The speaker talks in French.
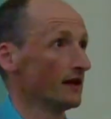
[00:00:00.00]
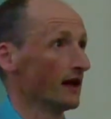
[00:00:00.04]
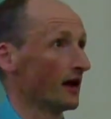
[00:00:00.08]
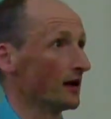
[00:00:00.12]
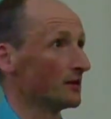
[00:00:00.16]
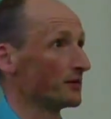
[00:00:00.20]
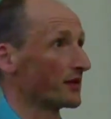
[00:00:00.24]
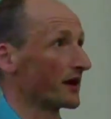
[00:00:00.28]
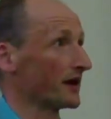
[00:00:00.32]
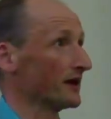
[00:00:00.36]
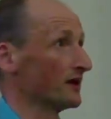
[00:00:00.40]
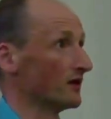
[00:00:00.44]

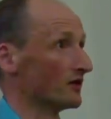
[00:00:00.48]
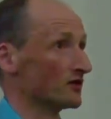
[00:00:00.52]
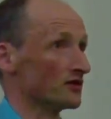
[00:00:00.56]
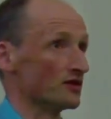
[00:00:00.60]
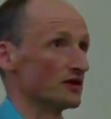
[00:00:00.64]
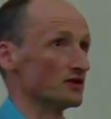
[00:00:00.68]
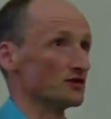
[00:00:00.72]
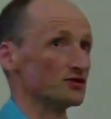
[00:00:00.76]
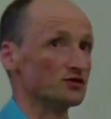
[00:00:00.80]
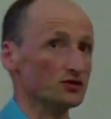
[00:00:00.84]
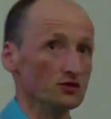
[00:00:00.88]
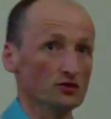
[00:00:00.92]
après on
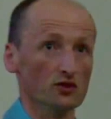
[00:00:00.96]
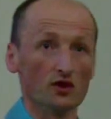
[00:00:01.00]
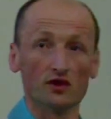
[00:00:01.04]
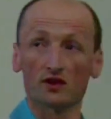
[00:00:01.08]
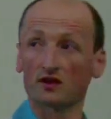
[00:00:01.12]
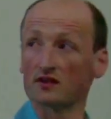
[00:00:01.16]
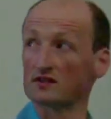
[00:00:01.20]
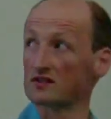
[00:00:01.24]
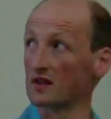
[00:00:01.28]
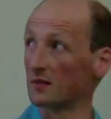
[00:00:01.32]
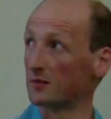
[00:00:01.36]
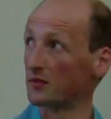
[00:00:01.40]
est sûr
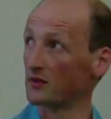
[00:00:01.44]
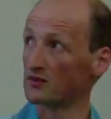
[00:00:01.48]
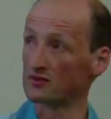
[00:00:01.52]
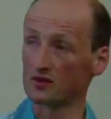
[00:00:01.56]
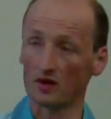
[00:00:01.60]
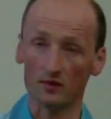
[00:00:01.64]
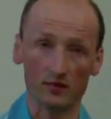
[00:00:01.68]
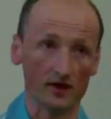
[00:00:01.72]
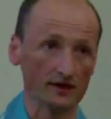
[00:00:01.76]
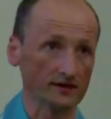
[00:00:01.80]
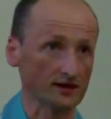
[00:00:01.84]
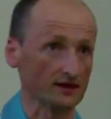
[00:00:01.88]
que ça peut être
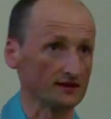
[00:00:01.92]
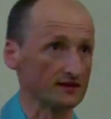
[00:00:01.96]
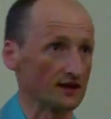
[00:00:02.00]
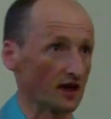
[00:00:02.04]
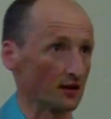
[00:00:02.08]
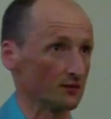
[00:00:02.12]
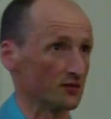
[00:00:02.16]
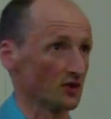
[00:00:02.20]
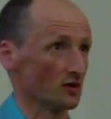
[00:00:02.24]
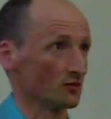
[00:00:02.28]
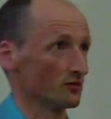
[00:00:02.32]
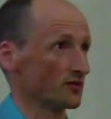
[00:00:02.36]
un
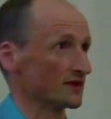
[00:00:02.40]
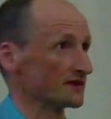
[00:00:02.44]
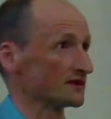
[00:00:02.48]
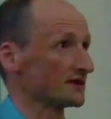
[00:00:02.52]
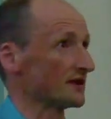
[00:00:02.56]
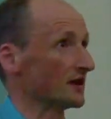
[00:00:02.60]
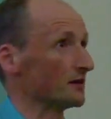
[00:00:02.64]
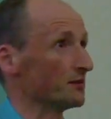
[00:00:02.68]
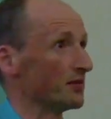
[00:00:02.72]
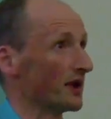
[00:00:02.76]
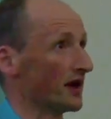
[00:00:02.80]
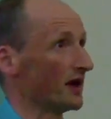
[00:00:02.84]
terbium parce
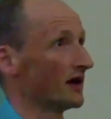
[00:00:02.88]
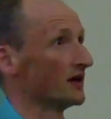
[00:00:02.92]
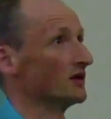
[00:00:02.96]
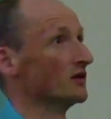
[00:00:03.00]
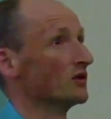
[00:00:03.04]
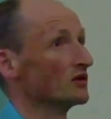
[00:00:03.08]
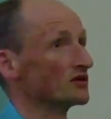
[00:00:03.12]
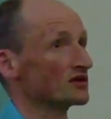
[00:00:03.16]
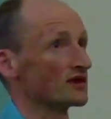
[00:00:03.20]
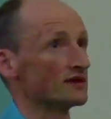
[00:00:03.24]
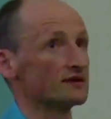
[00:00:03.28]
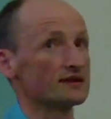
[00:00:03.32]
qu'il n'y a pas un
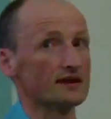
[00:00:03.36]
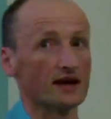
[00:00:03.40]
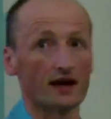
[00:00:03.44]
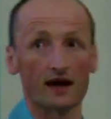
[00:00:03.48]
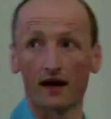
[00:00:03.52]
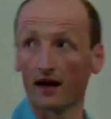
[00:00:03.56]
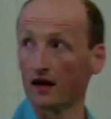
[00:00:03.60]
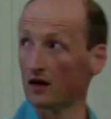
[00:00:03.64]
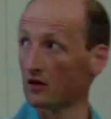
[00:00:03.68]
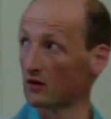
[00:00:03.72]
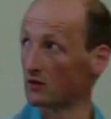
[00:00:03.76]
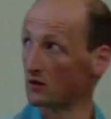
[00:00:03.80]
autre
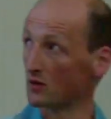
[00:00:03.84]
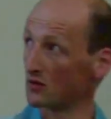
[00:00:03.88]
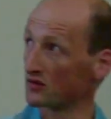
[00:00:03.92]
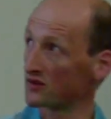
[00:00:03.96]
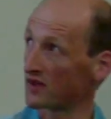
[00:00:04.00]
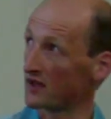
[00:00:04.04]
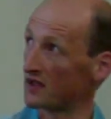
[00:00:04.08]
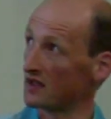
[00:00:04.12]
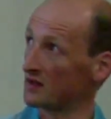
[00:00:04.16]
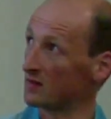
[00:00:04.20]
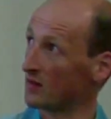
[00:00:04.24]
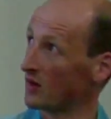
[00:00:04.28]
rare un
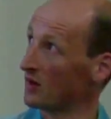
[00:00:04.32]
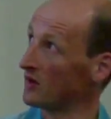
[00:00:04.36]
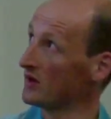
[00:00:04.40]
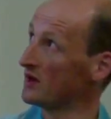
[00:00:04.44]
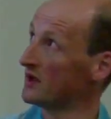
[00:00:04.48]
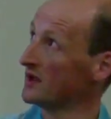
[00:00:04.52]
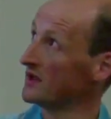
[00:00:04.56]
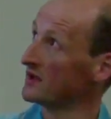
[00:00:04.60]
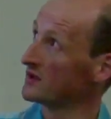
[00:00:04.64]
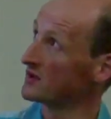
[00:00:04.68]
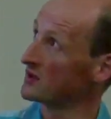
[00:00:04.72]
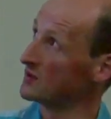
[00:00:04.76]
autre élément
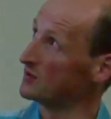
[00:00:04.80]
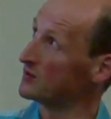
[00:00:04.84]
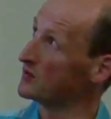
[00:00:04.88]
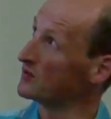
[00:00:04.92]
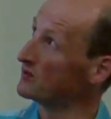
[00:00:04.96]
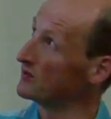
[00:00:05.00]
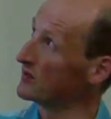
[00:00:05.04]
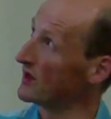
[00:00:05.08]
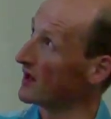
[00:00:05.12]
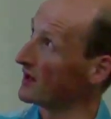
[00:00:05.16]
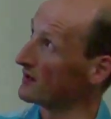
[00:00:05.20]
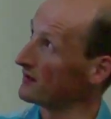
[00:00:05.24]
qui
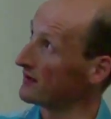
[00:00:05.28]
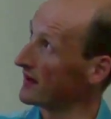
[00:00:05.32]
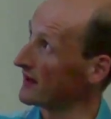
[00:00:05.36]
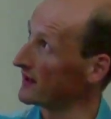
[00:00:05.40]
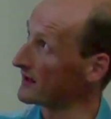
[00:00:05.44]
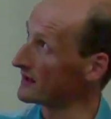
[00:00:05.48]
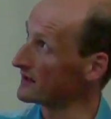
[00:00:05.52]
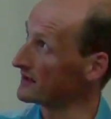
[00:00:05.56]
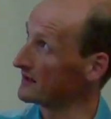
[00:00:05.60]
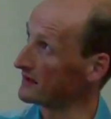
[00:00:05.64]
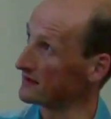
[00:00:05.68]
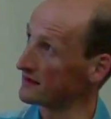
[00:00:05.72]
pouvait
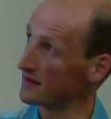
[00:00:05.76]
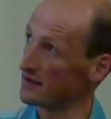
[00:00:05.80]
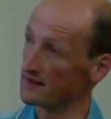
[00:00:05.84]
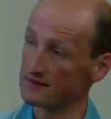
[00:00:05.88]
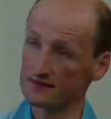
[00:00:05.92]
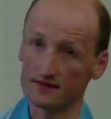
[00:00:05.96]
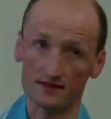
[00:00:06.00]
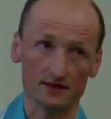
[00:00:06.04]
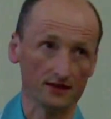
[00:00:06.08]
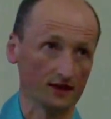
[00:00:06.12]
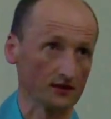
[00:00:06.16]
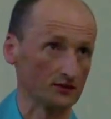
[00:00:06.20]
avoir une telle
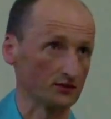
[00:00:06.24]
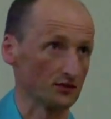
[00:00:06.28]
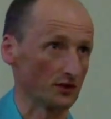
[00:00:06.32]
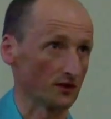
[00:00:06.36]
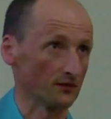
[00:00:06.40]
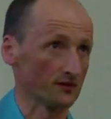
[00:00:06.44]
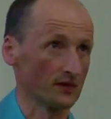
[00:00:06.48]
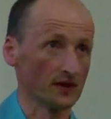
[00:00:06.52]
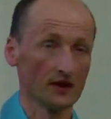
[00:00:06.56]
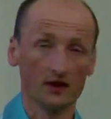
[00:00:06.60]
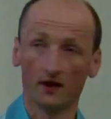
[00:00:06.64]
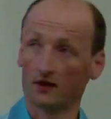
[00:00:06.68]
signature.
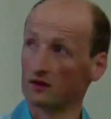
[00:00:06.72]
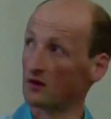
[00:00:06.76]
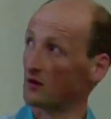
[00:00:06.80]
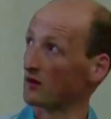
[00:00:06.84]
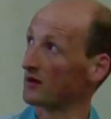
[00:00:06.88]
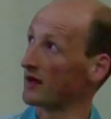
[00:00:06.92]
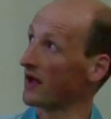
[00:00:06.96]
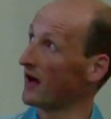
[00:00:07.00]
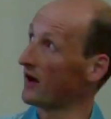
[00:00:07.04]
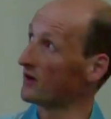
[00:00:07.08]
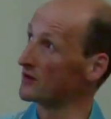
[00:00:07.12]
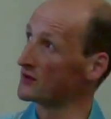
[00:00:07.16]

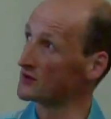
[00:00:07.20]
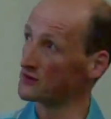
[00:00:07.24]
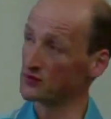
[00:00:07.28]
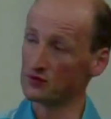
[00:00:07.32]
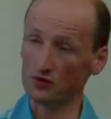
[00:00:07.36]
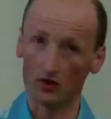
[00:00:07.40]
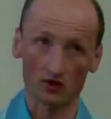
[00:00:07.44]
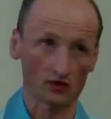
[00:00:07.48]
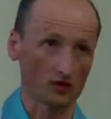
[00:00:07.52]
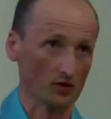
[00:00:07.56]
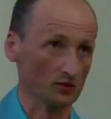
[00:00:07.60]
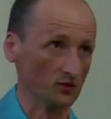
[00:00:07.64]
Donc là on est
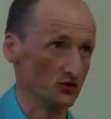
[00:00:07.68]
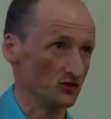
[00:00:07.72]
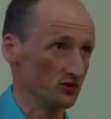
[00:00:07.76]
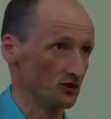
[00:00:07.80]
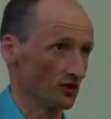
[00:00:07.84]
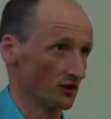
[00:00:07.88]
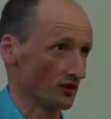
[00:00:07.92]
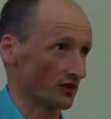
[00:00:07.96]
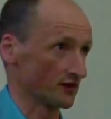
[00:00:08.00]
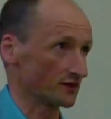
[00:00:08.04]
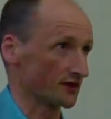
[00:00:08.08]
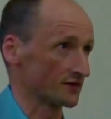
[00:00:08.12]
sûr qu'on est
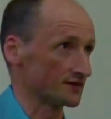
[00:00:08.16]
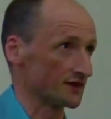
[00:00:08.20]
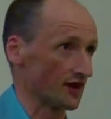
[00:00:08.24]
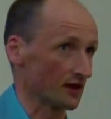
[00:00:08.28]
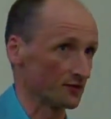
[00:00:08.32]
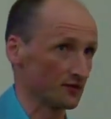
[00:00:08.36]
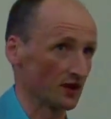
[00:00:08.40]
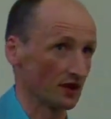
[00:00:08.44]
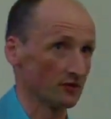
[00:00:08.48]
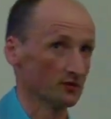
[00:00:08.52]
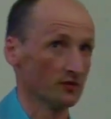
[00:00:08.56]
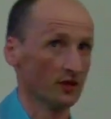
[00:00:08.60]
sur notre
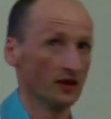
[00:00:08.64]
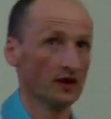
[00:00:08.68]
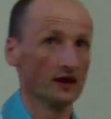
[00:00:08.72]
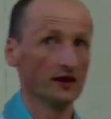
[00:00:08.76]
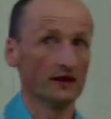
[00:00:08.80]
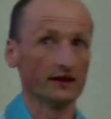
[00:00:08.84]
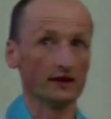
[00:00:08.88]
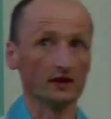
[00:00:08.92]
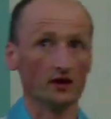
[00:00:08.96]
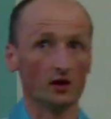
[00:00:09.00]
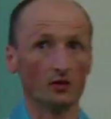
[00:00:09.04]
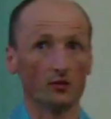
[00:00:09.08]
terbium
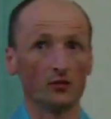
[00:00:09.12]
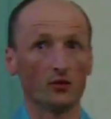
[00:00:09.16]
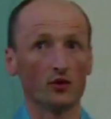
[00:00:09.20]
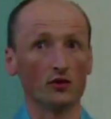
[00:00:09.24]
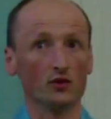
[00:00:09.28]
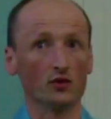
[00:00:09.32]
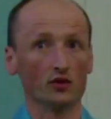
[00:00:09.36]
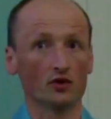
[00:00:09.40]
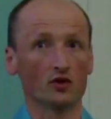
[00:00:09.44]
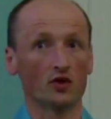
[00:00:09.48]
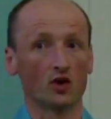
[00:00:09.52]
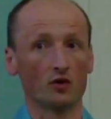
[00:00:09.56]
et on
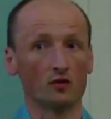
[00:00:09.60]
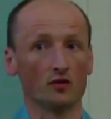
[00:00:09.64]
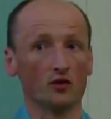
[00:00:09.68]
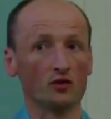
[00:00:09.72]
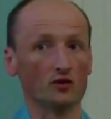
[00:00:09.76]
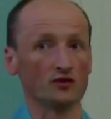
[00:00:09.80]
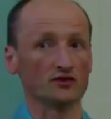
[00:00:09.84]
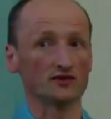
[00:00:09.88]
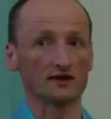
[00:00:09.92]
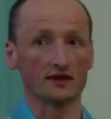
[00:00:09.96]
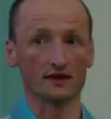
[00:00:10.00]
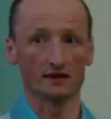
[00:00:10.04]
peut
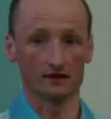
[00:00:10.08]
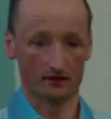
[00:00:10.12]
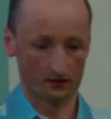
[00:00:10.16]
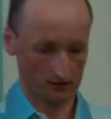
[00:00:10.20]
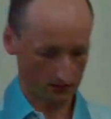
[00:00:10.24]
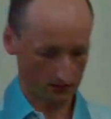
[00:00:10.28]
commencer...